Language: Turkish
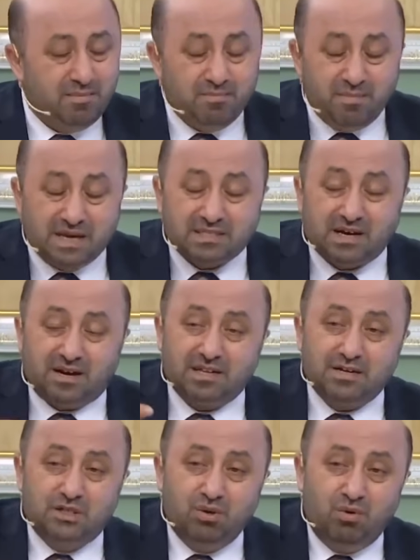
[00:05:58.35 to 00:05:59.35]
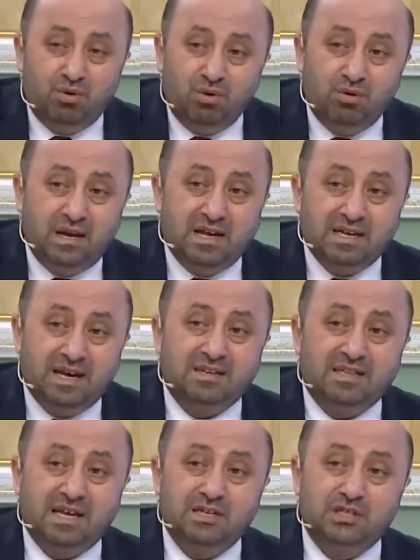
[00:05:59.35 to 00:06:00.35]
mezardaki ölüyle
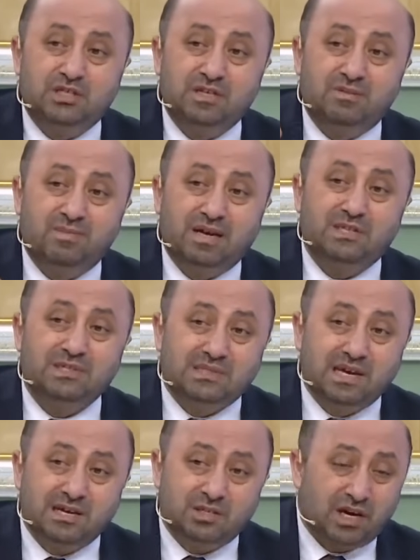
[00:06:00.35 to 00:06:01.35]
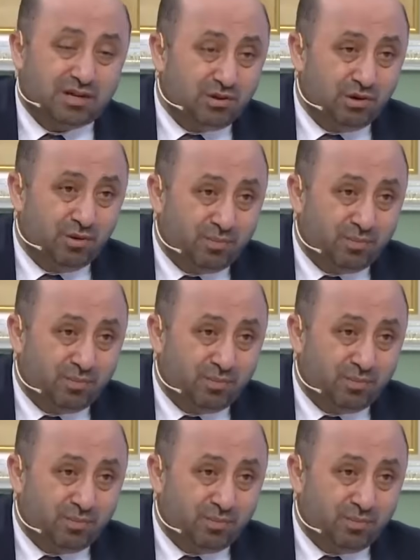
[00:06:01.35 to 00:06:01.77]
yer değiştirmek isteyecek diyor